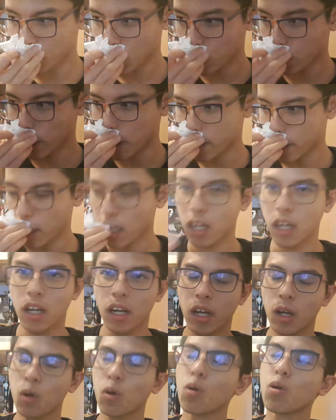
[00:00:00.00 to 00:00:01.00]
そうですね、
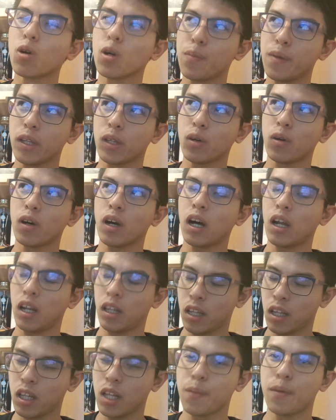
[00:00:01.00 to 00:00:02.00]
航組と
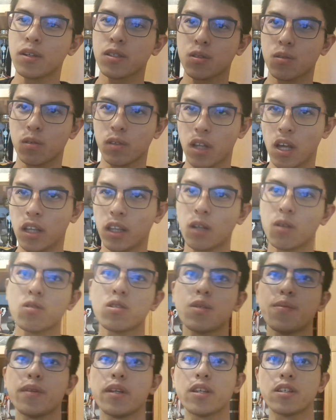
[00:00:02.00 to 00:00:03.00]
カナダ出ますので、楽
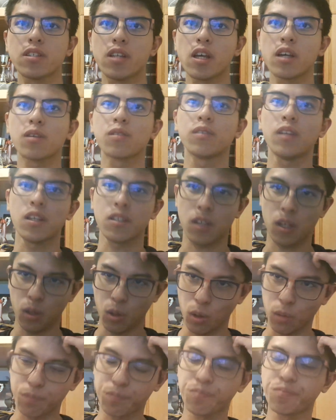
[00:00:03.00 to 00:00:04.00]
しみにしていくんですけ
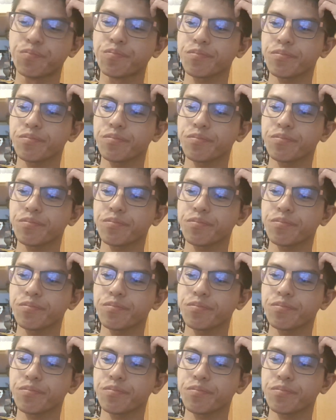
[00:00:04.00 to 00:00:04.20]
ど、